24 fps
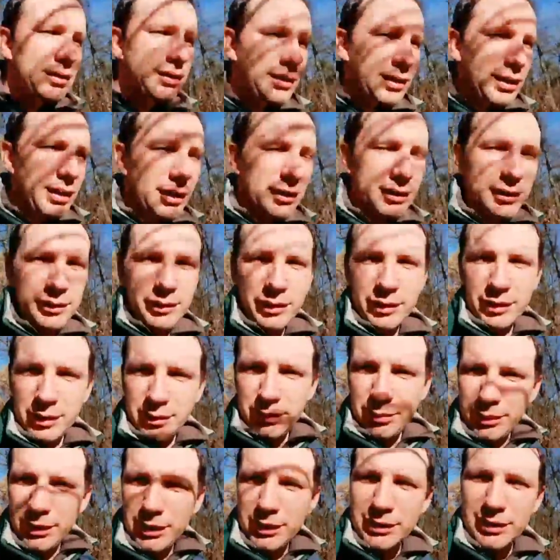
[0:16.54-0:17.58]
Царство
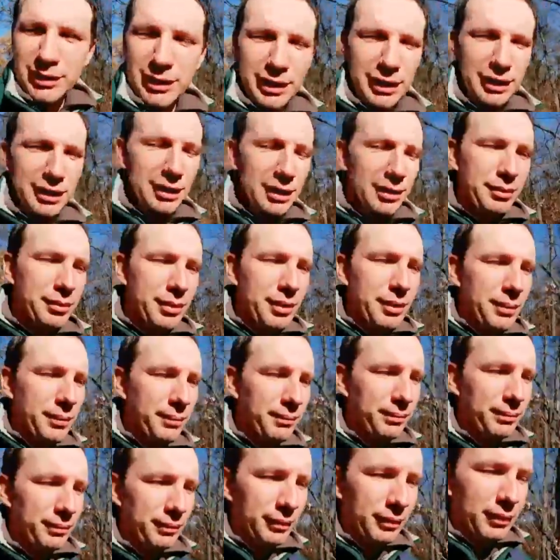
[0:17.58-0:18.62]
небесное им.
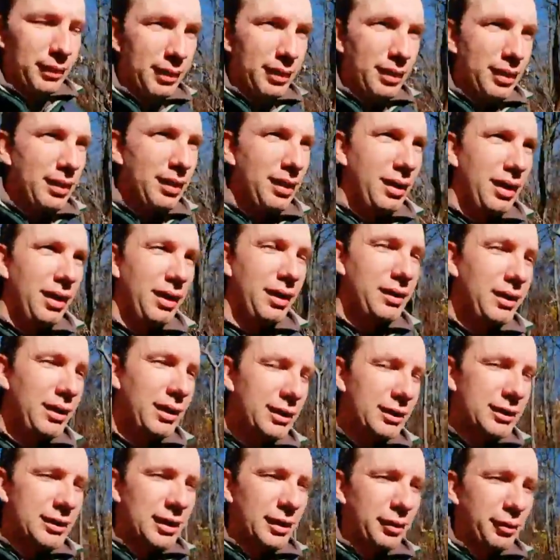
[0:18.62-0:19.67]

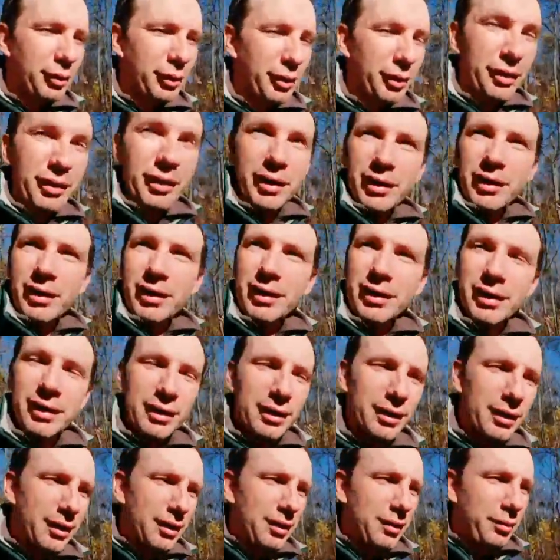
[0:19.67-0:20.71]
Этот завод
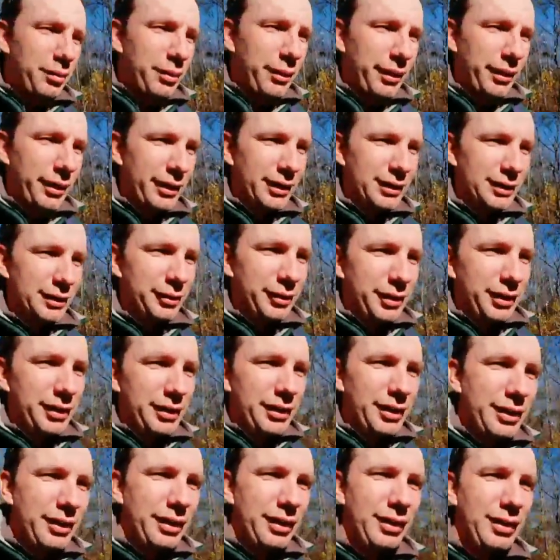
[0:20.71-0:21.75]

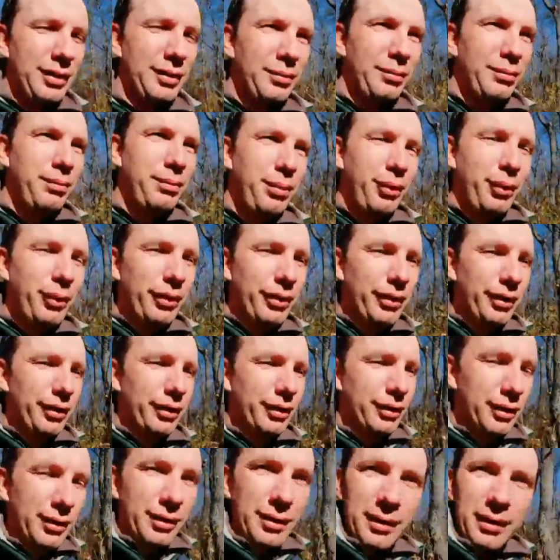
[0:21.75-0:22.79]
производил
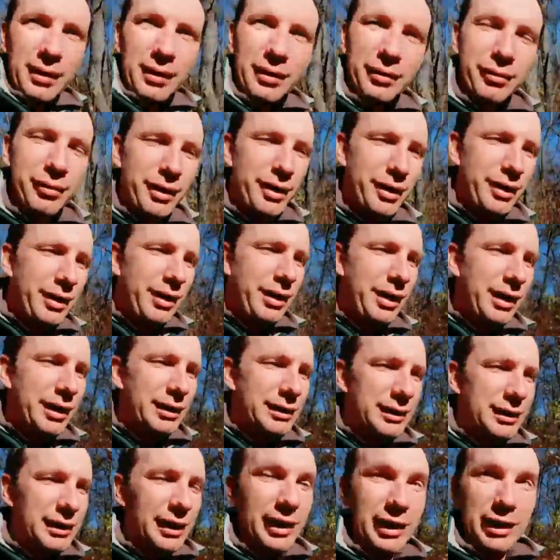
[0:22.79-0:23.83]
порох, вернее
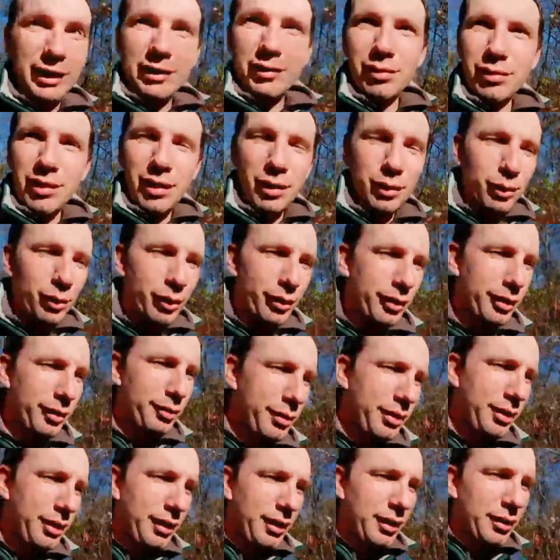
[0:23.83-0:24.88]
цех, в котором
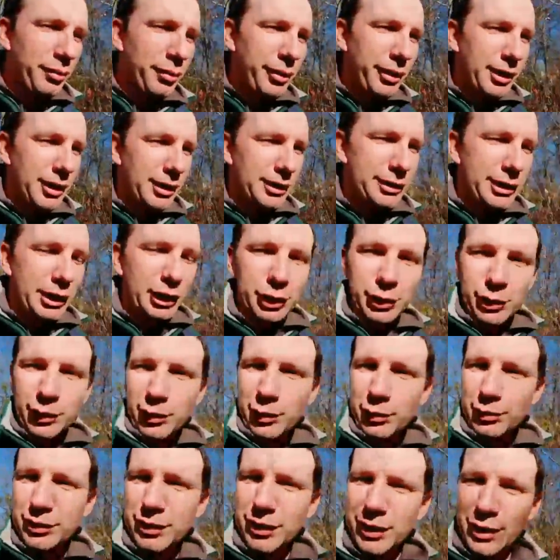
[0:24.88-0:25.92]

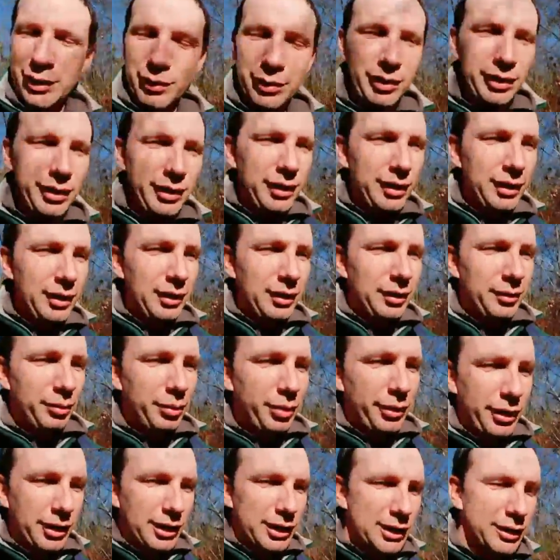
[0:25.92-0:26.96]
произошел взрыв,
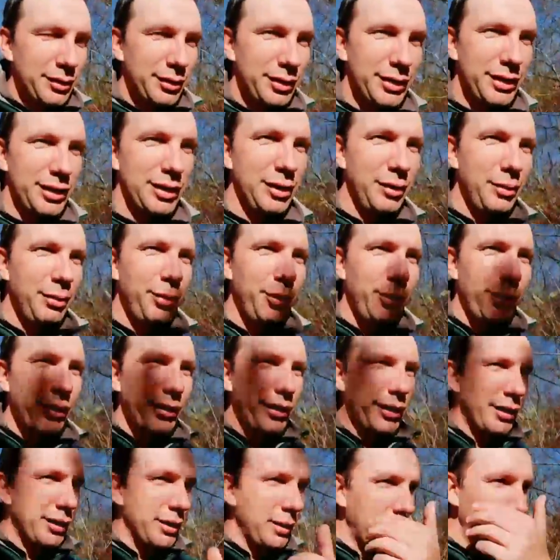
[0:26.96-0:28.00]
производил
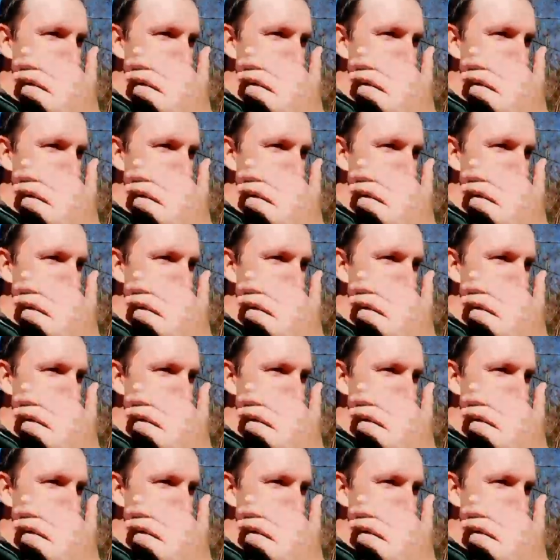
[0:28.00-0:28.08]
порох.